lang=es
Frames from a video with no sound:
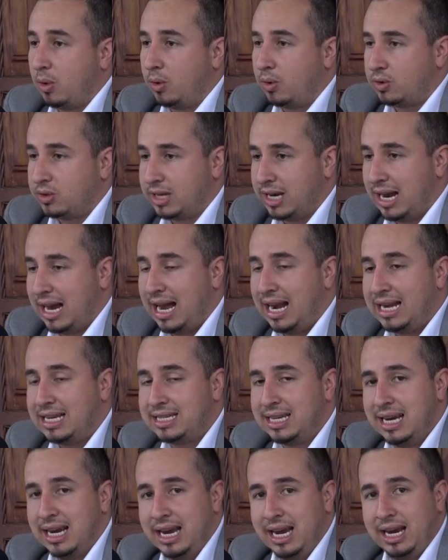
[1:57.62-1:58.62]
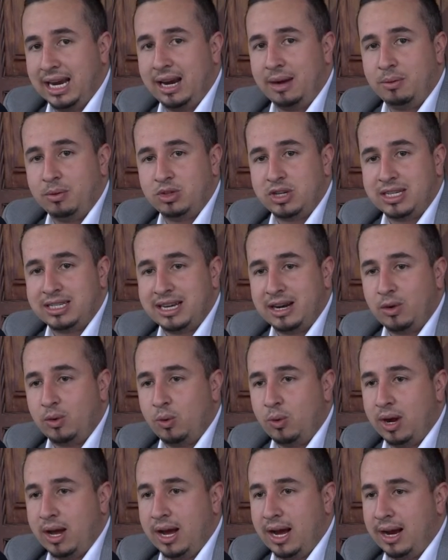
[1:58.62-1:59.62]
concejales, queremos hacer
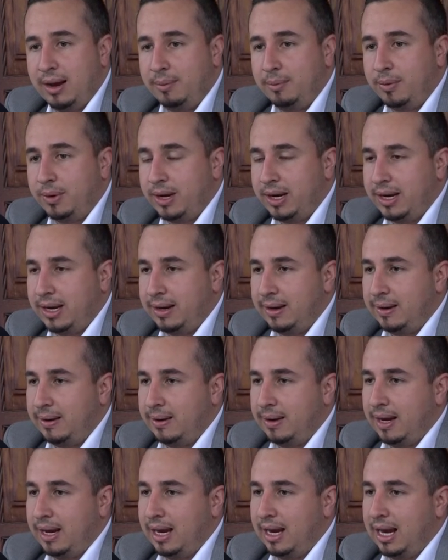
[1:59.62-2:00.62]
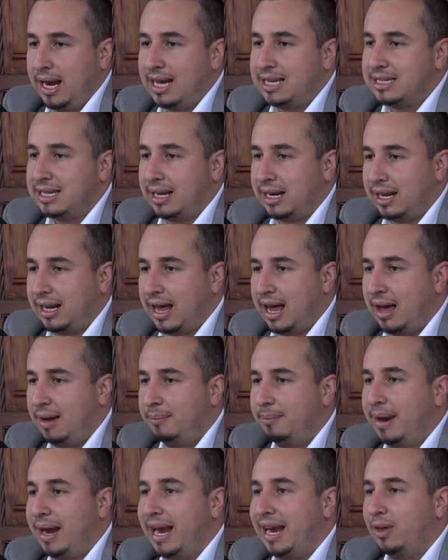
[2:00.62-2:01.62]
una muy acertada
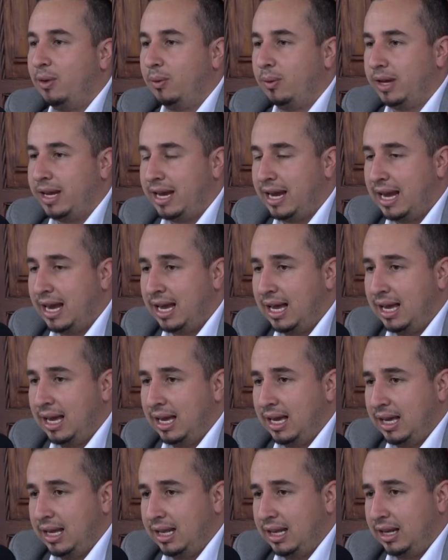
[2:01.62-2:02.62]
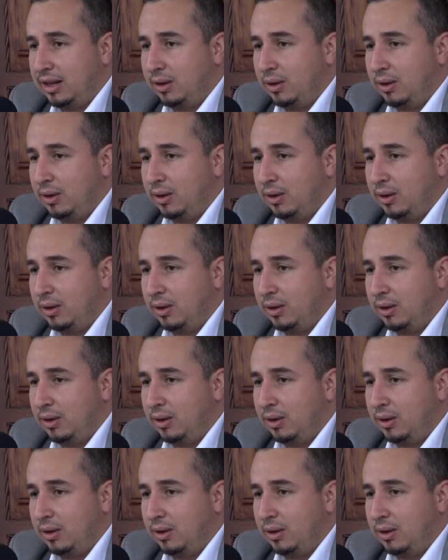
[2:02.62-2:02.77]
vejeduría de